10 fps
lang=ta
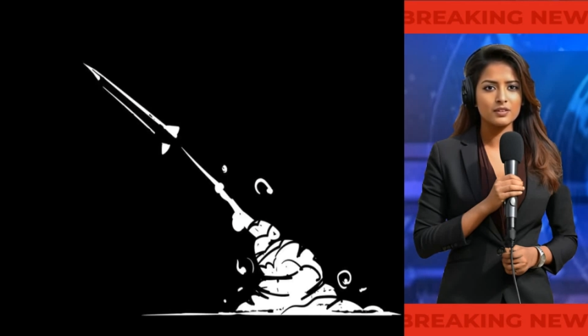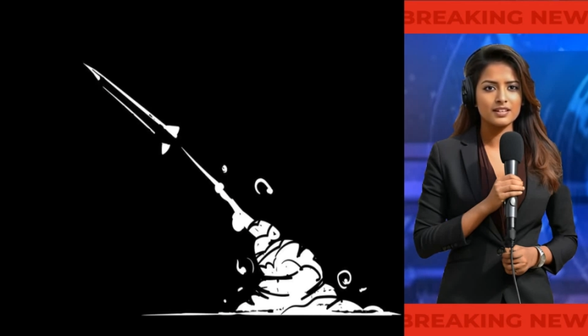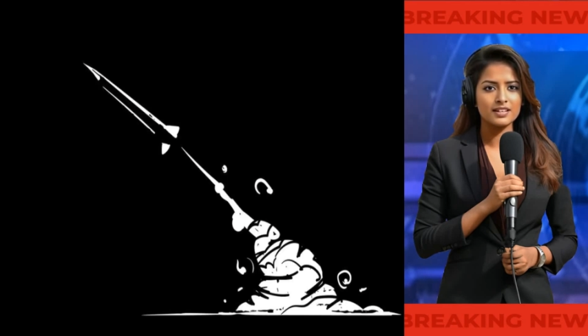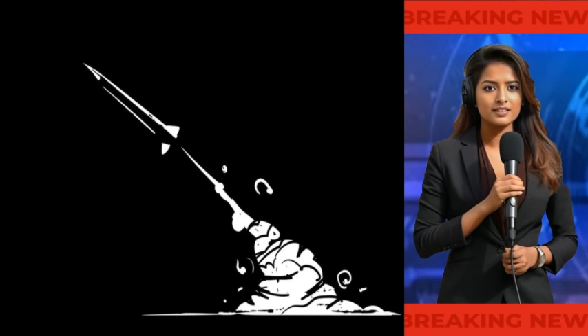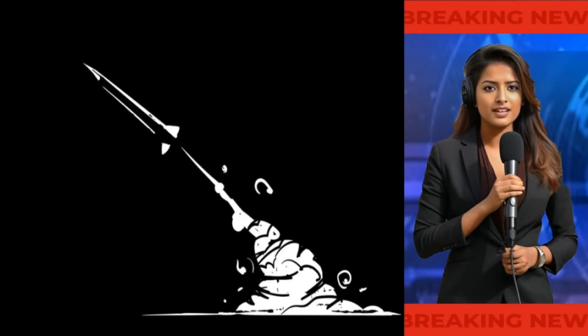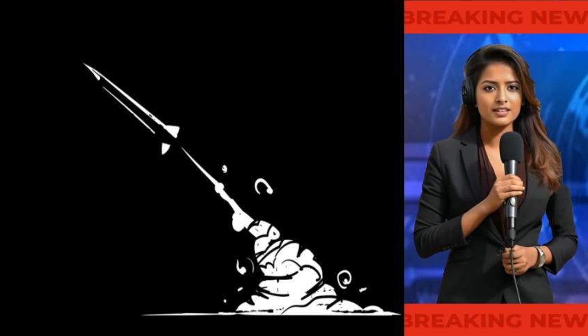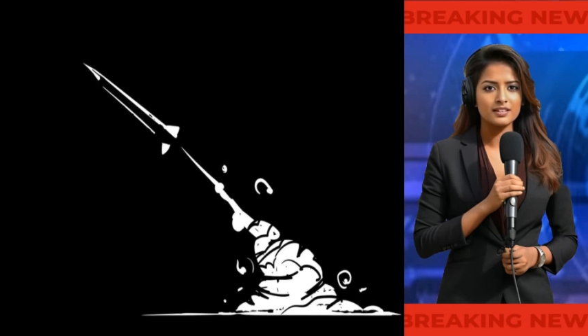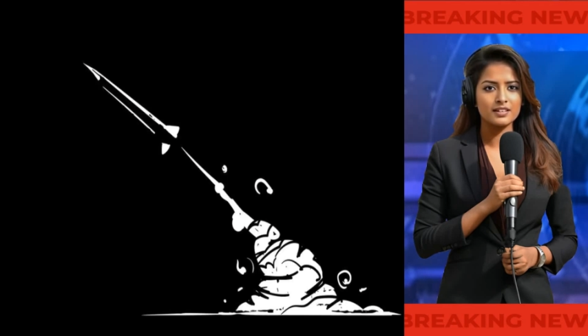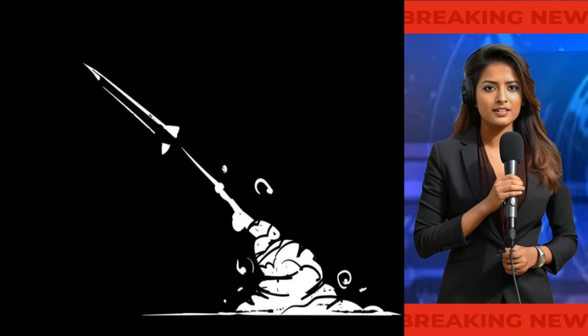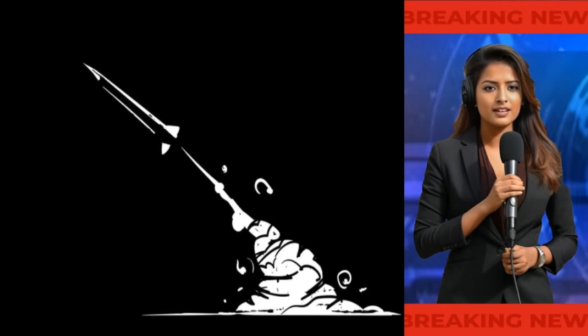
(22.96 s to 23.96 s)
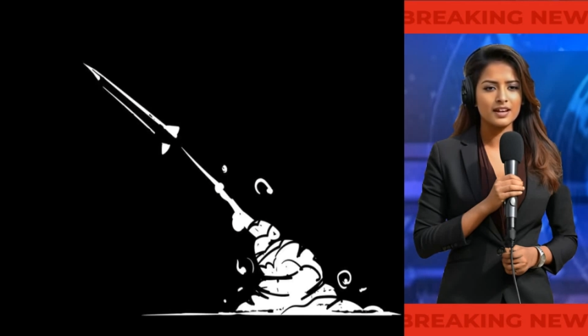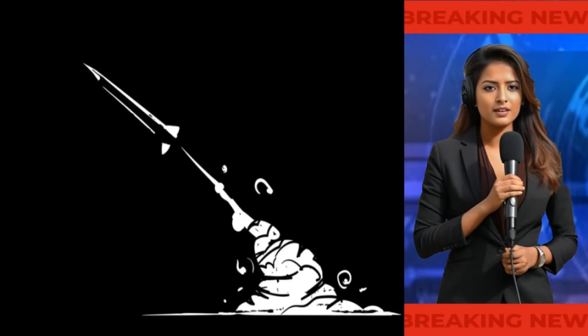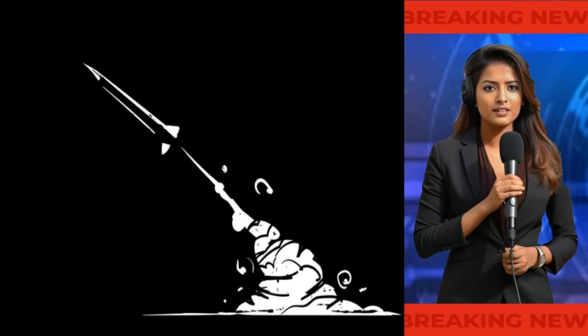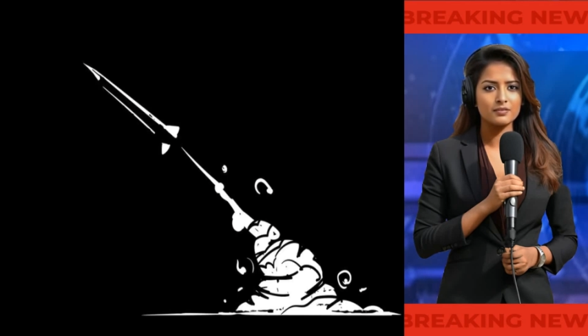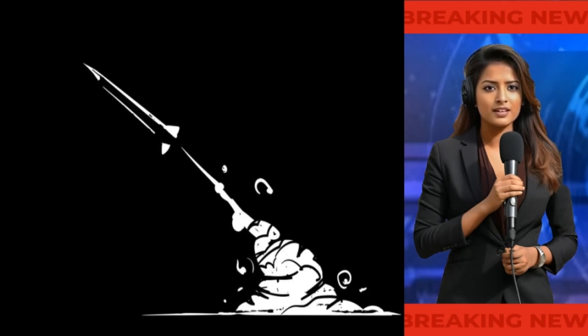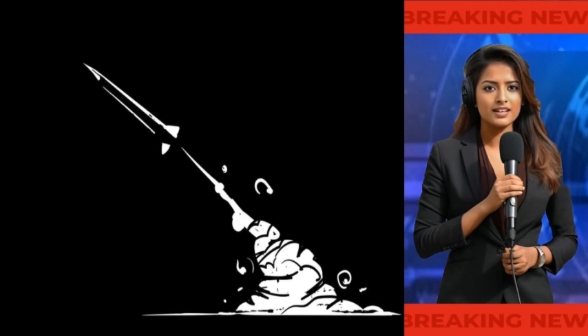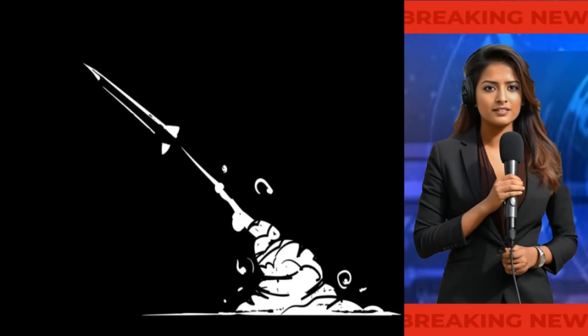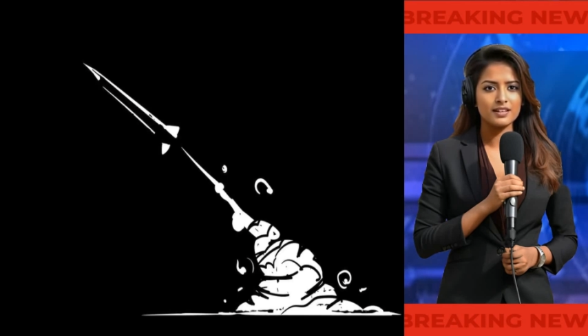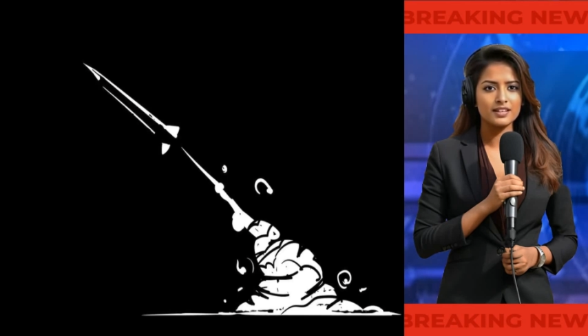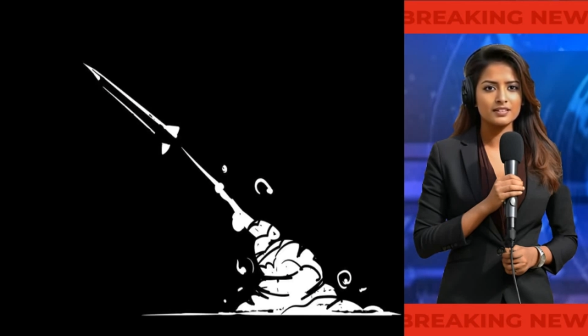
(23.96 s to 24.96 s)
குறியீட்டில் இந்தியாவின்
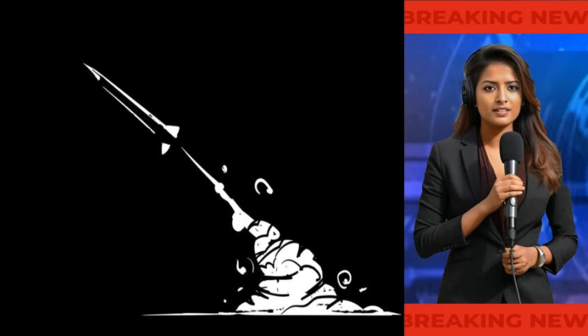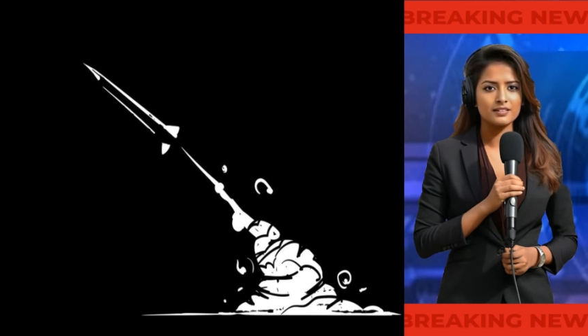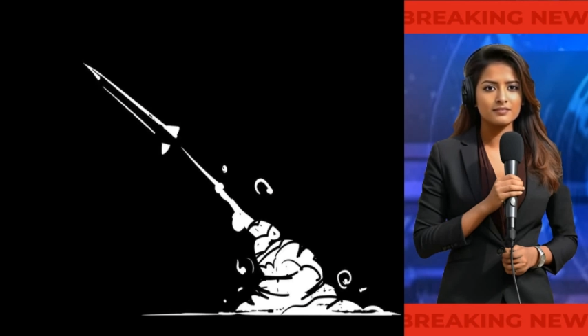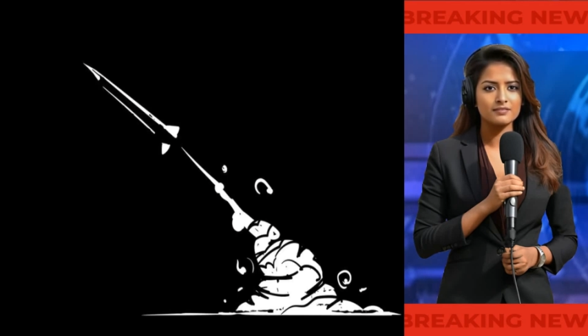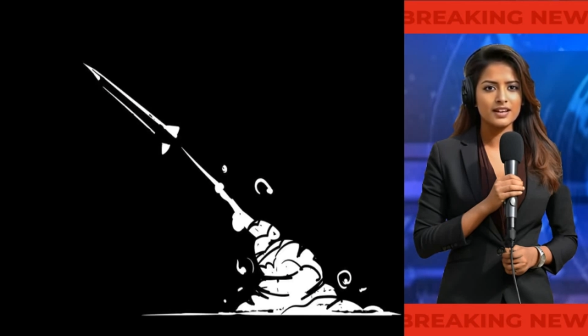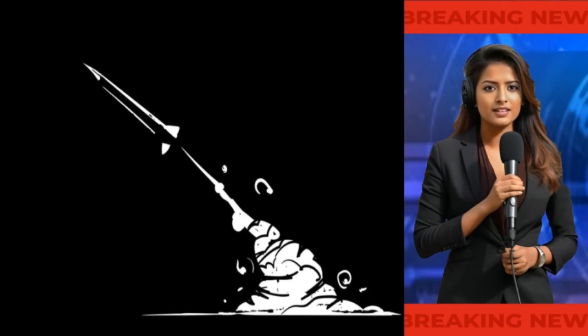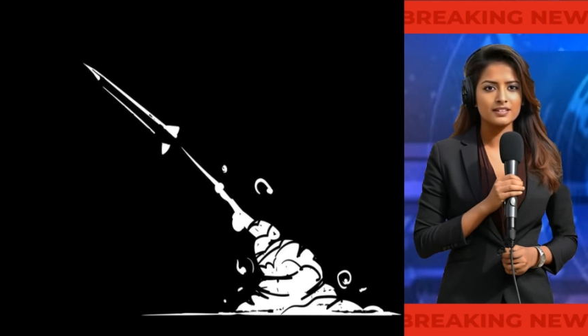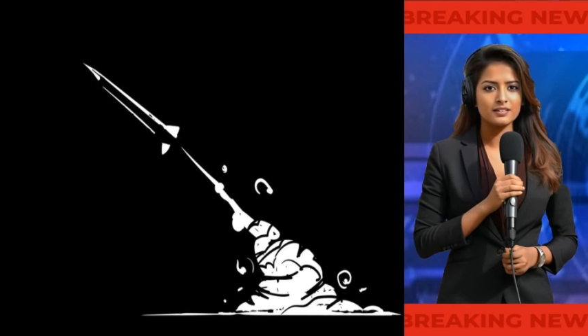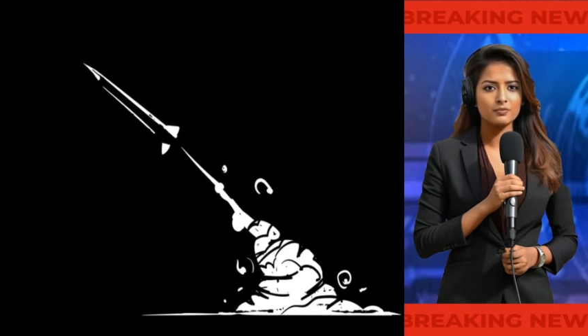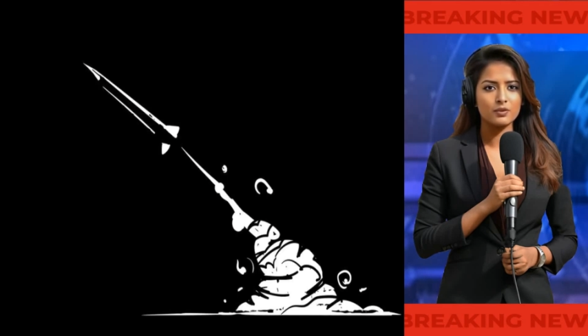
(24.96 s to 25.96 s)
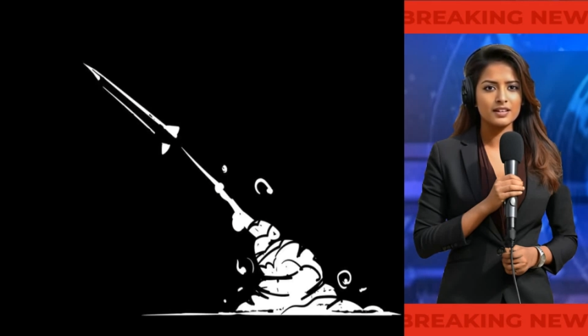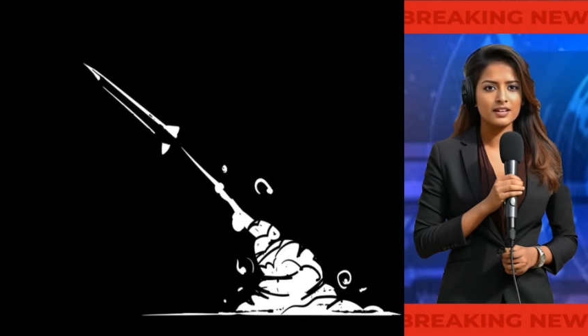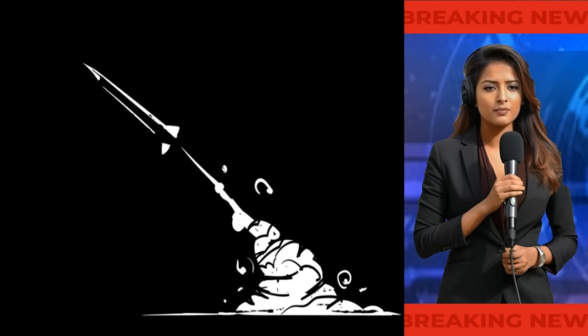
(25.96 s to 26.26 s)
வெயிட்டேஜ் அதன் உயர்